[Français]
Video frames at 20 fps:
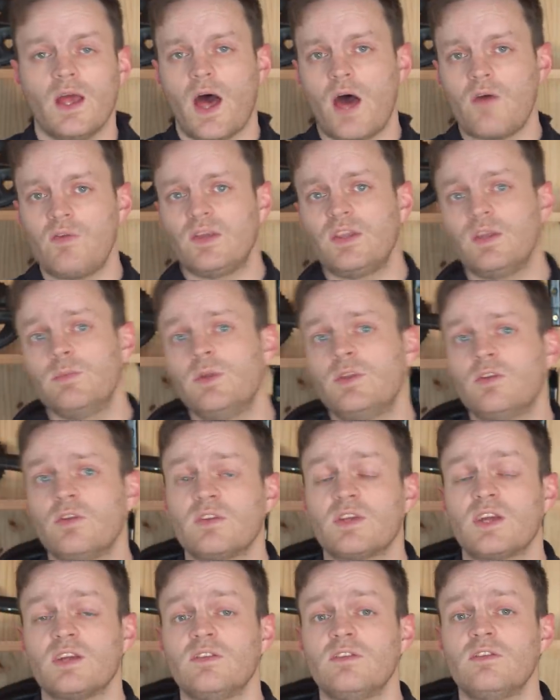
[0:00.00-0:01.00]
Avec des
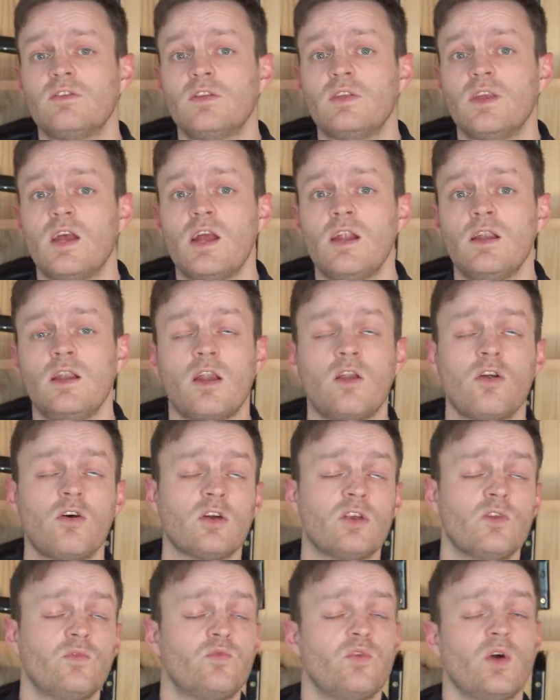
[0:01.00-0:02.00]
méthodes traditionnelles,
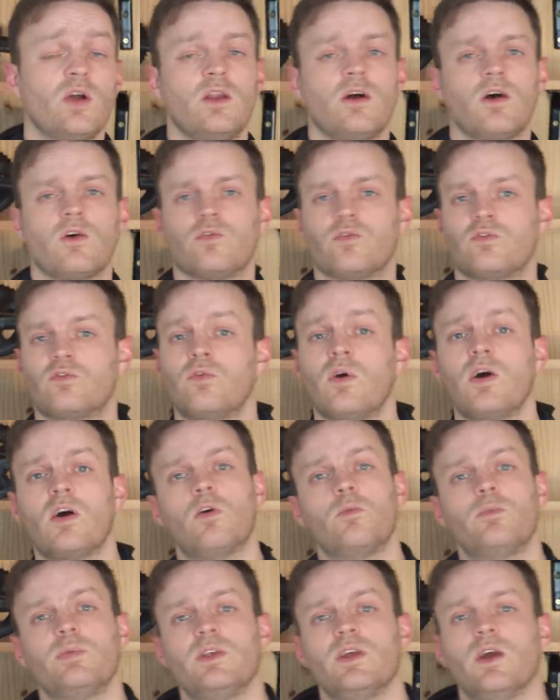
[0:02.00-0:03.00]
alors il faut alors soit
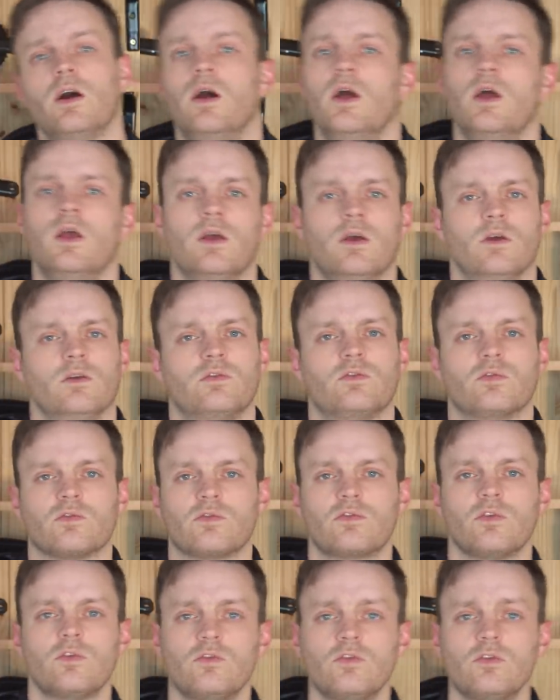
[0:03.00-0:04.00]
remplir son
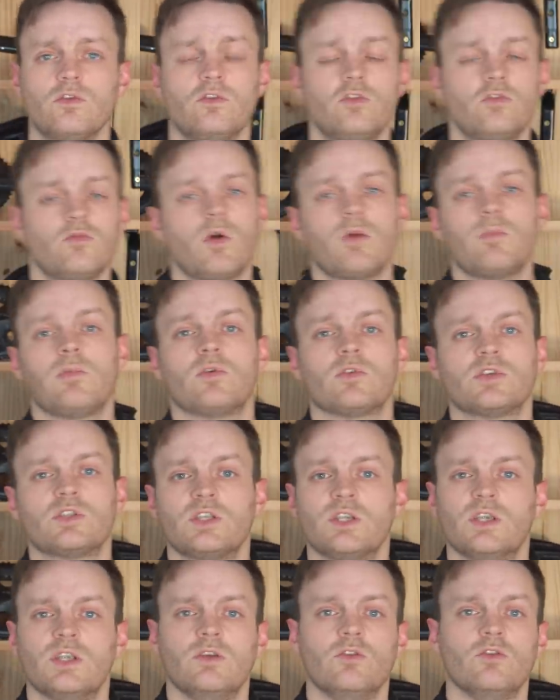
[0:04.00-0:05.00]
seau d'eau, soit
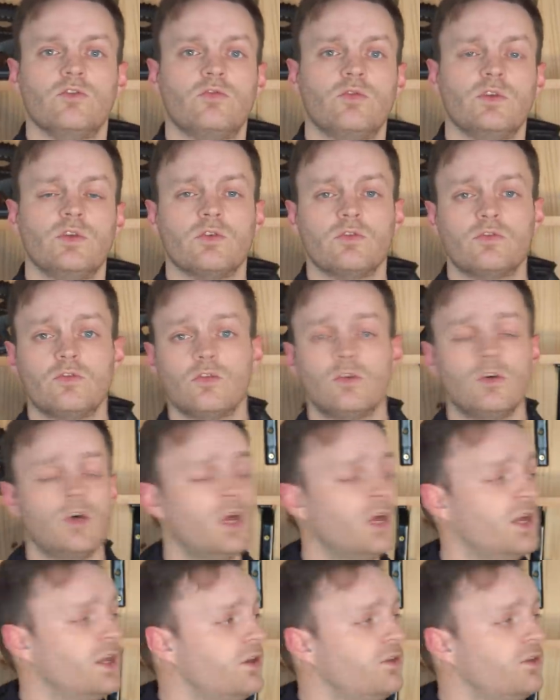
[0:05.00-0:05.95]
brancher le tuyau d'eau.